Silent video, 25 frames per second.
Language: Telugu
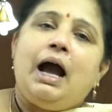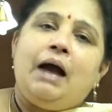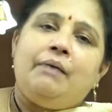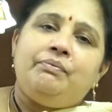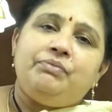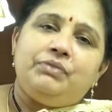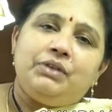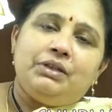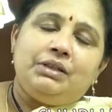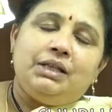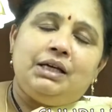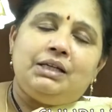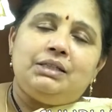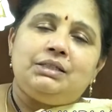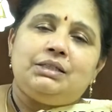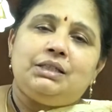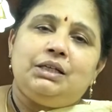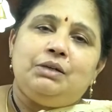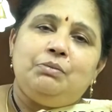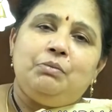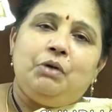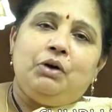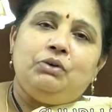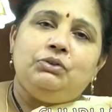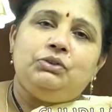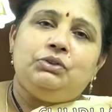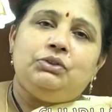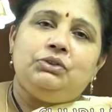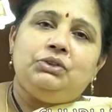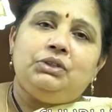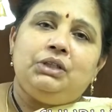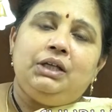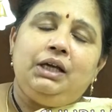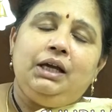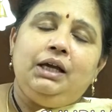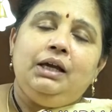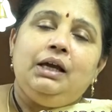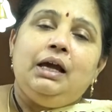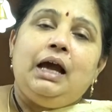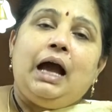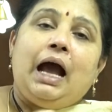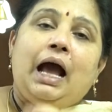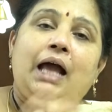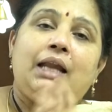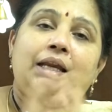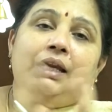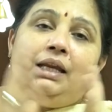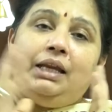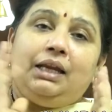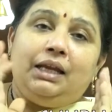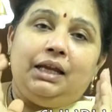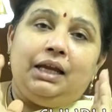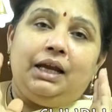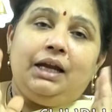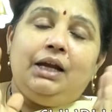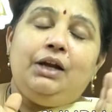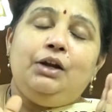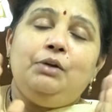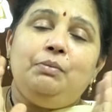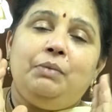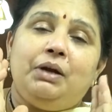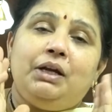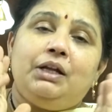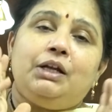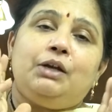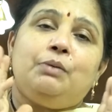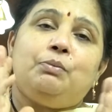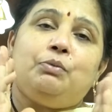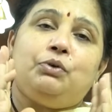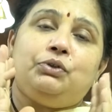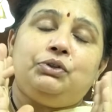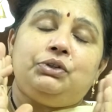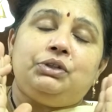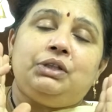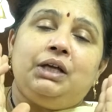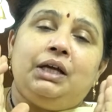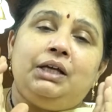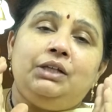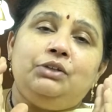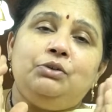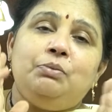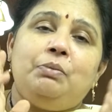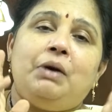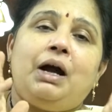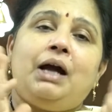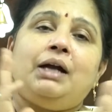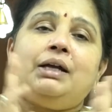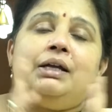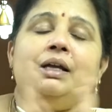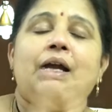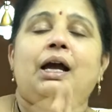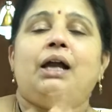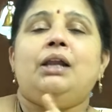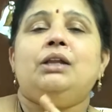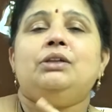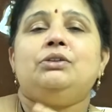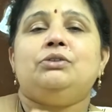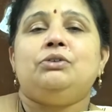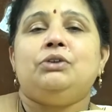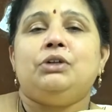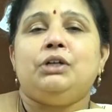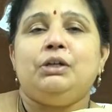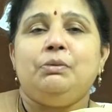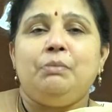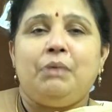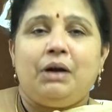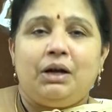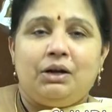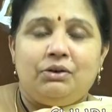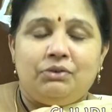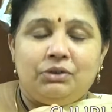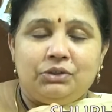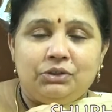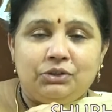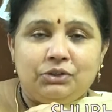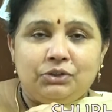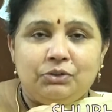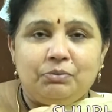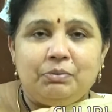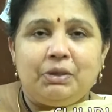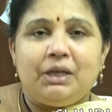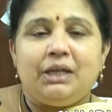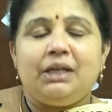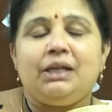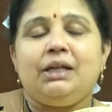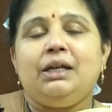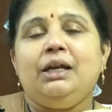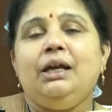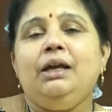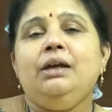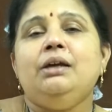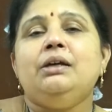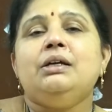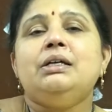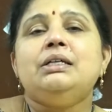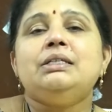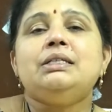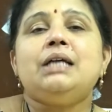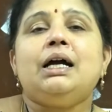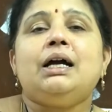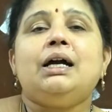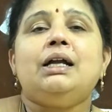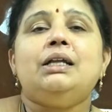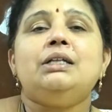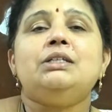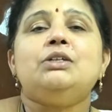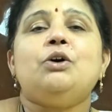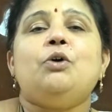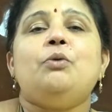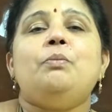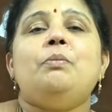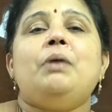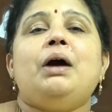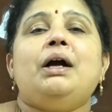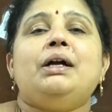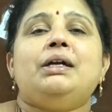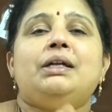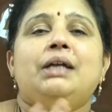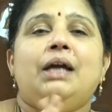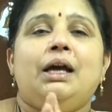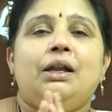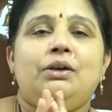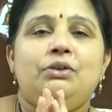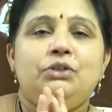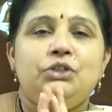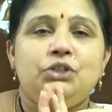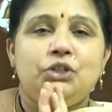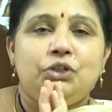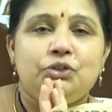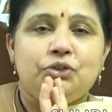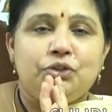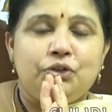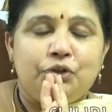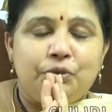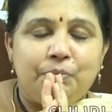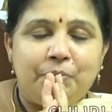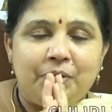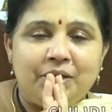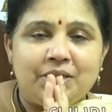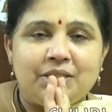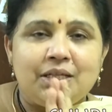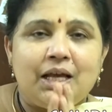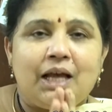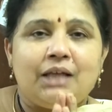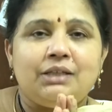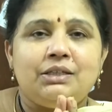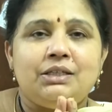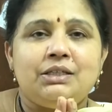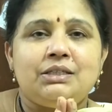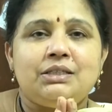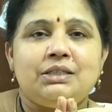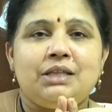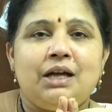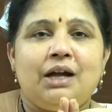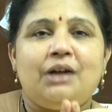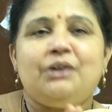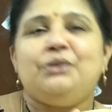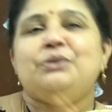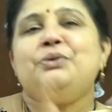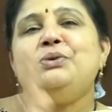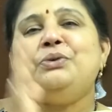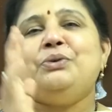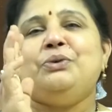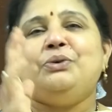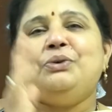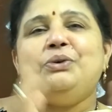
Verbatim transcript: అంత దర్శనం అవుతుంది అన్ని ఏళ్ళు మనకి ముత్తైదు భాగ్యాలతోటి భగవంతుడు మనకి సకల సౌభాగ్యాలు చంద్రుడు ప్రసాదిస్తాడు